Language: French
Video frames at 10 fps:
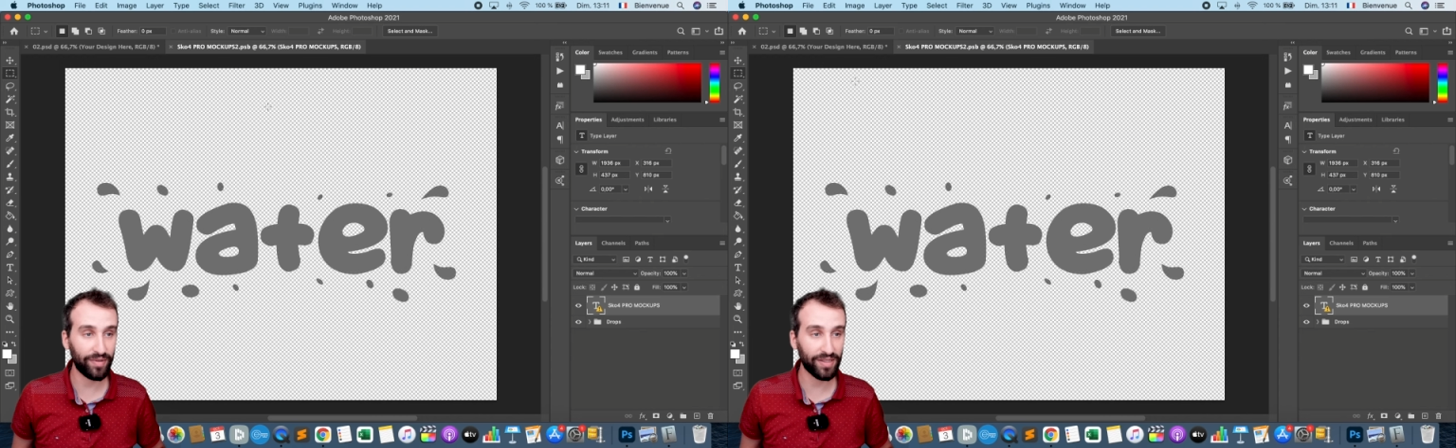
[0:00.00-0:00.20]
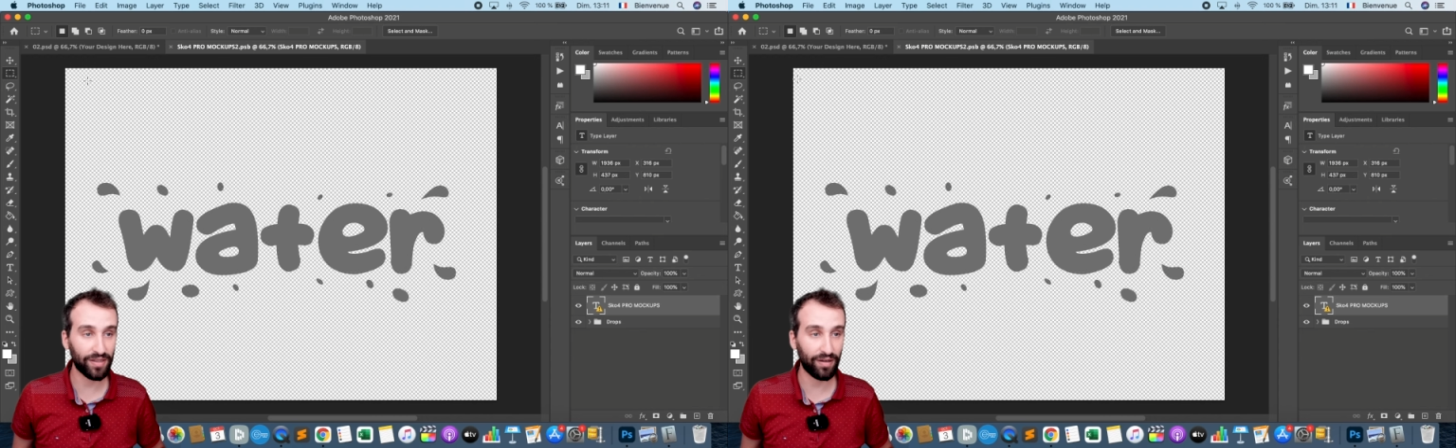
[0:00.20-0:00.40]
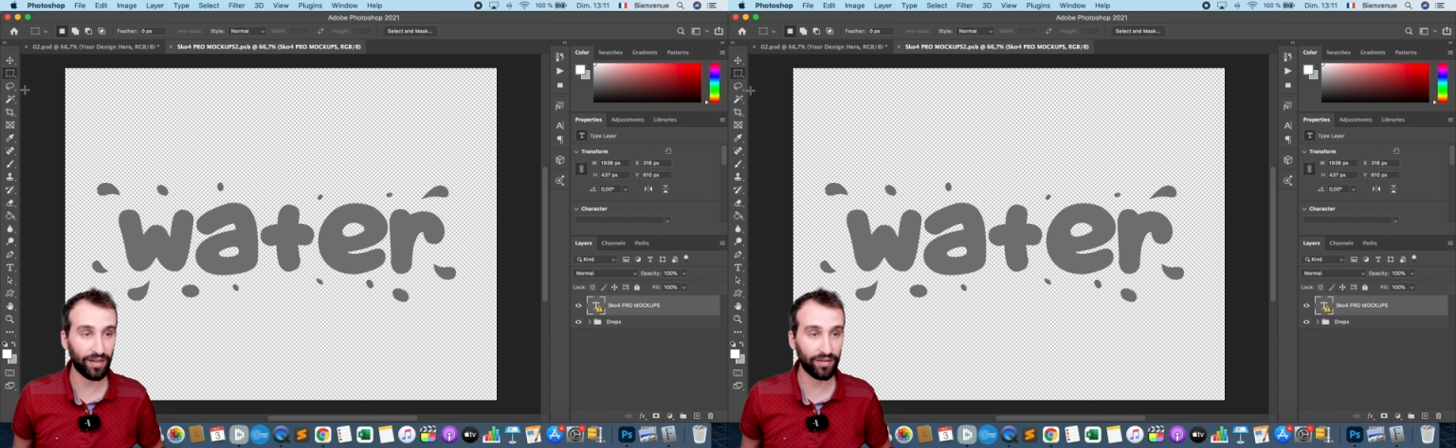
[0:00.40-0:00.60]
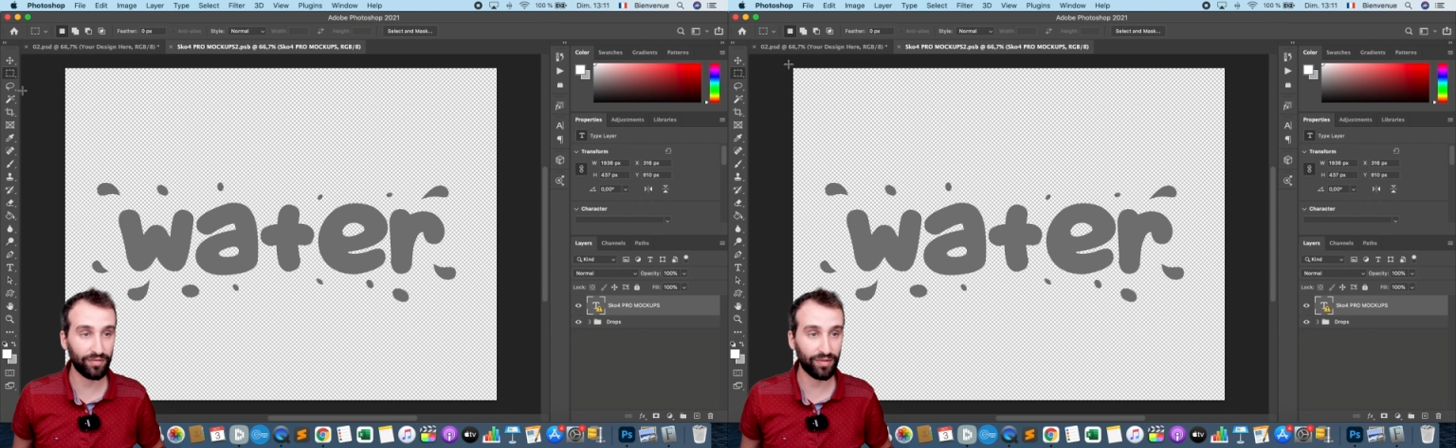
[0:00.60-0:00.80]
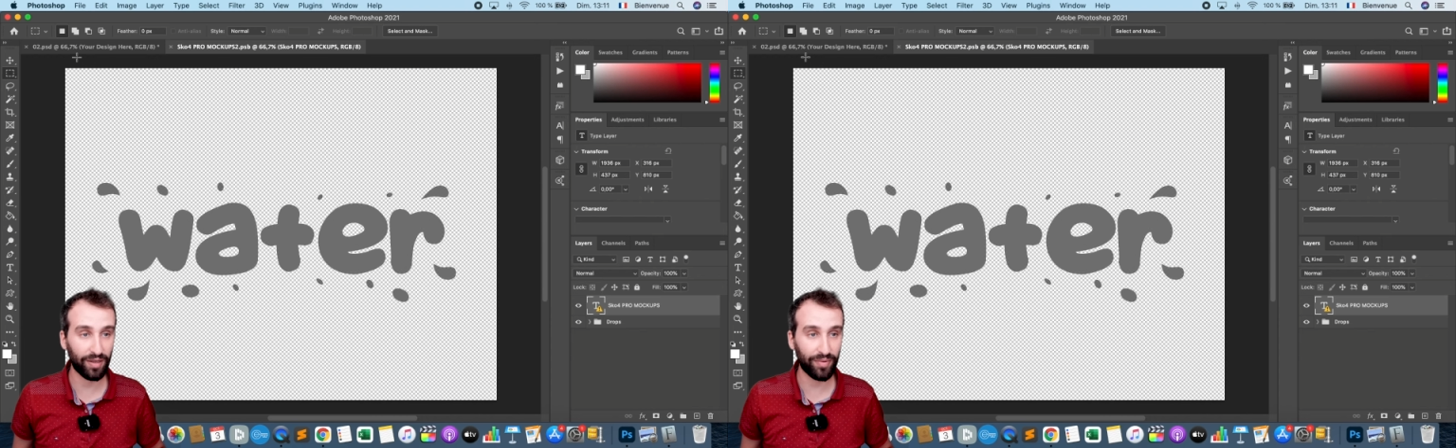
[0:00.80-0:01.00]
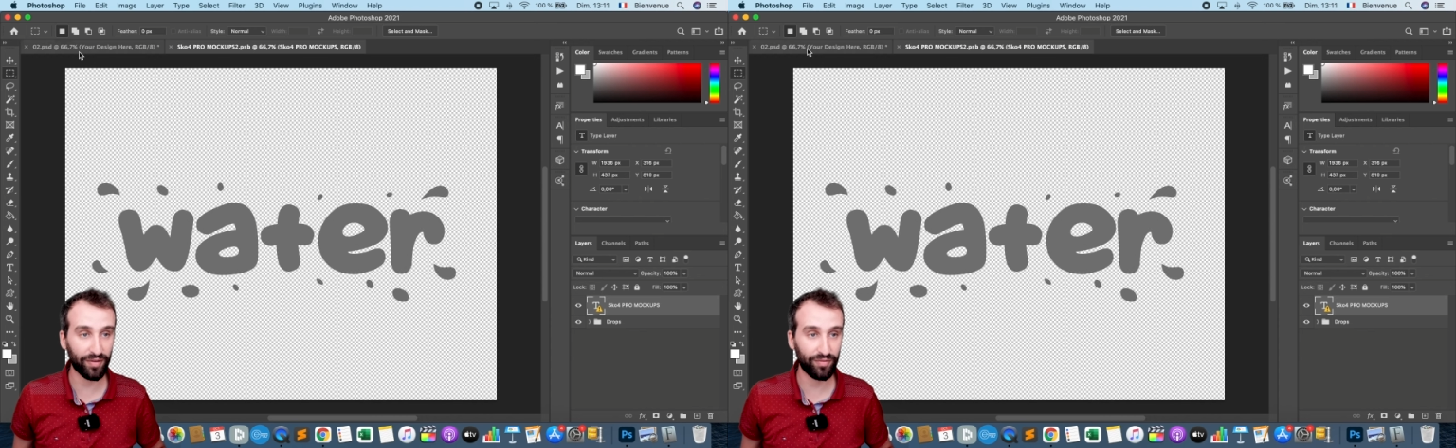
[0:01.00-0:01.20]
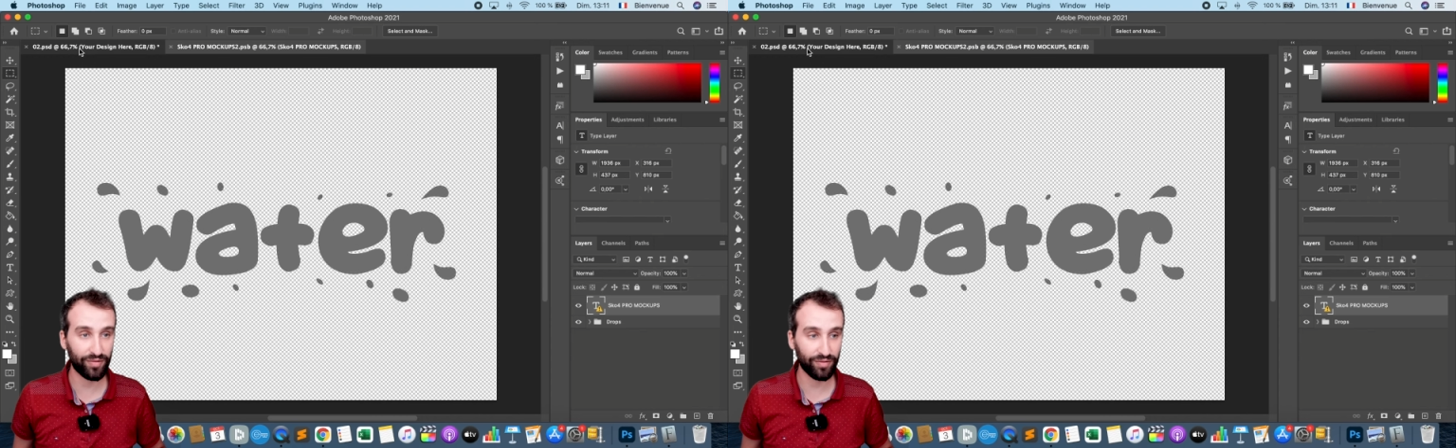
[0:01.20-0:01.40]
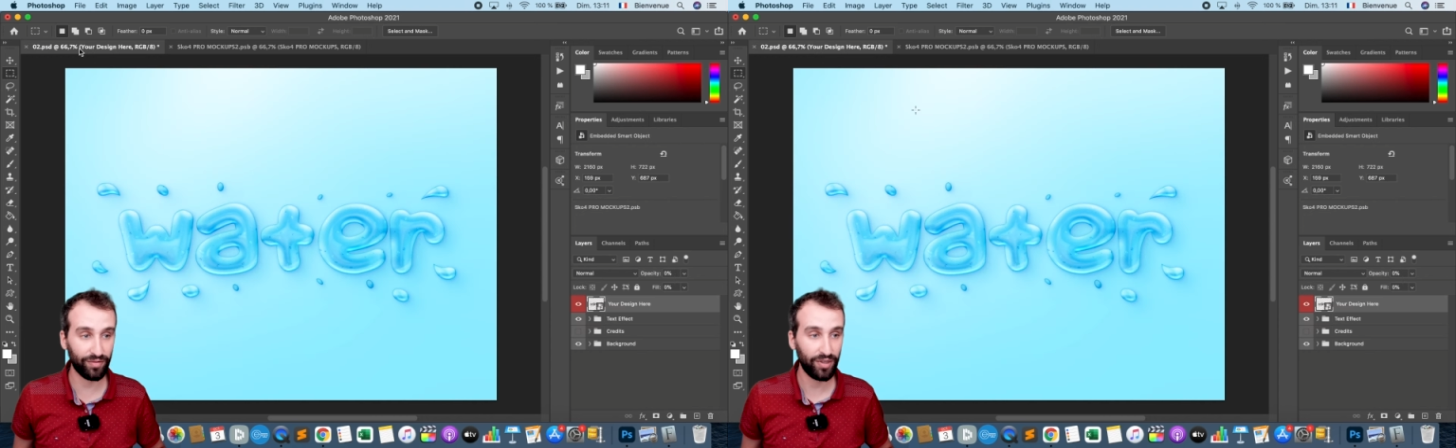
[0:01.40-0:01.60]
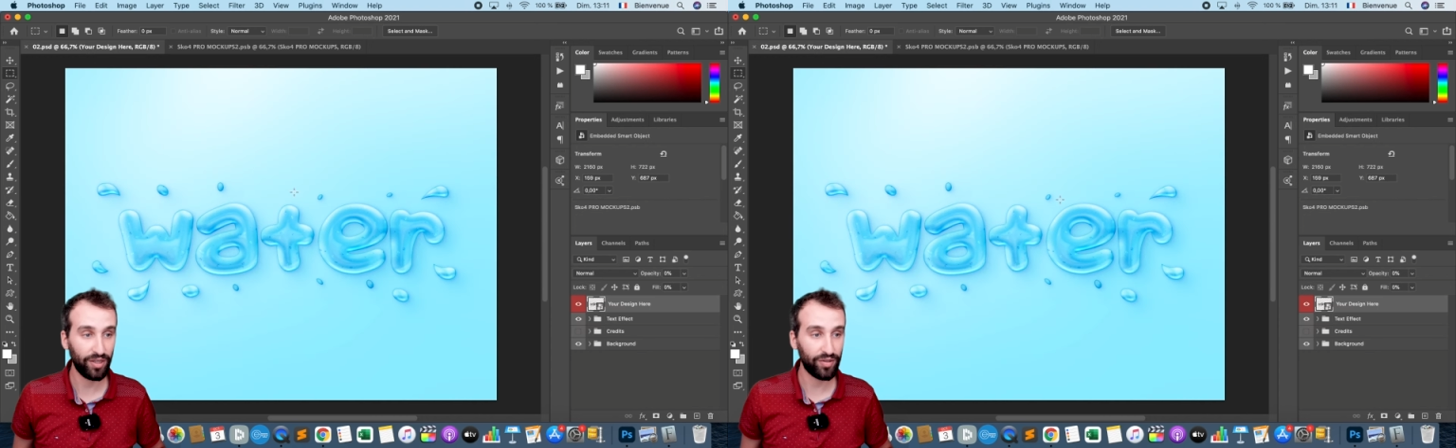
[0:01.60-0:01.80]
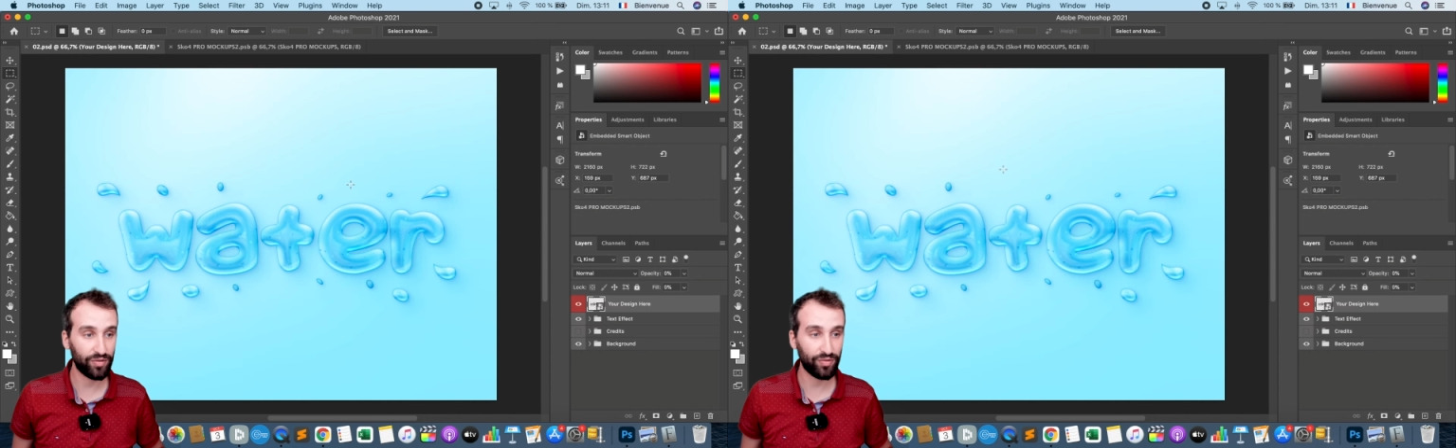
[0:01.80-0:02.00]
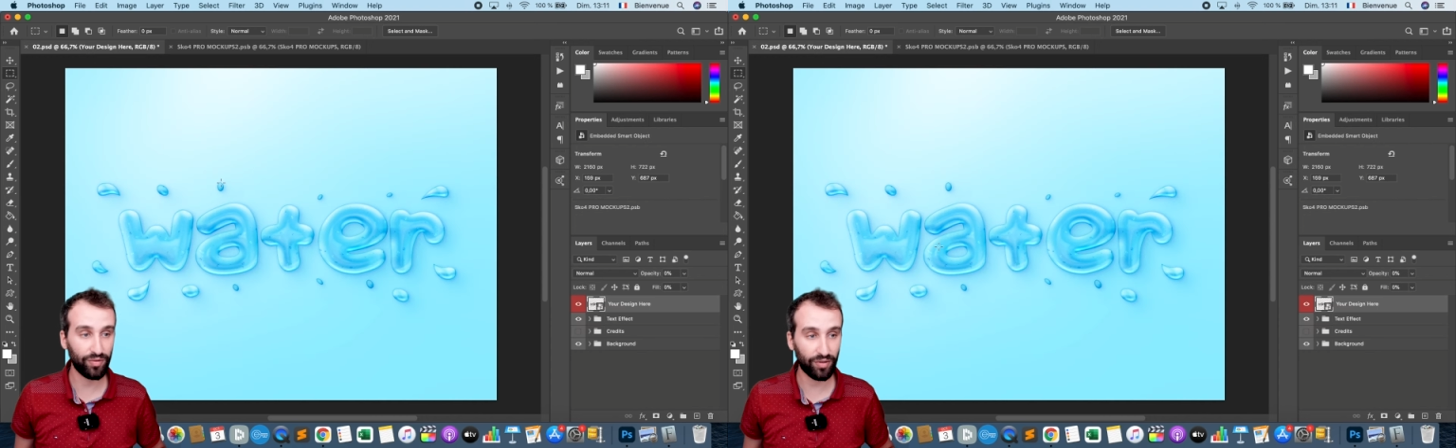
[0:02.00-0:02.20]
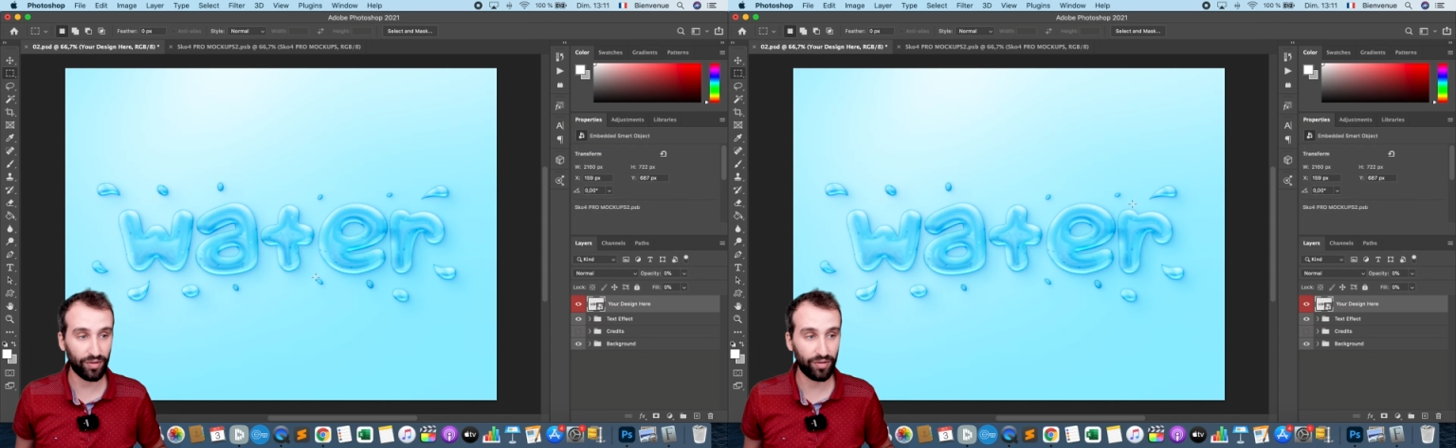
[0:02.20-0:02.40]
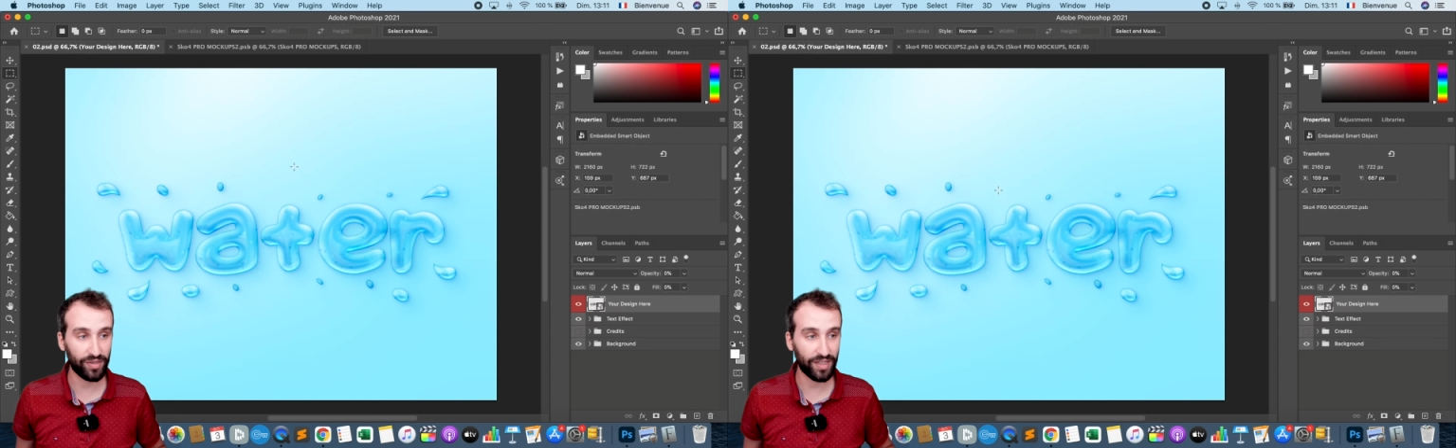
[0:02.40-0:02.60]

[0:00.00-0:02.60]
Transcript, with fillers: bien ça aura une répercussion sur euh,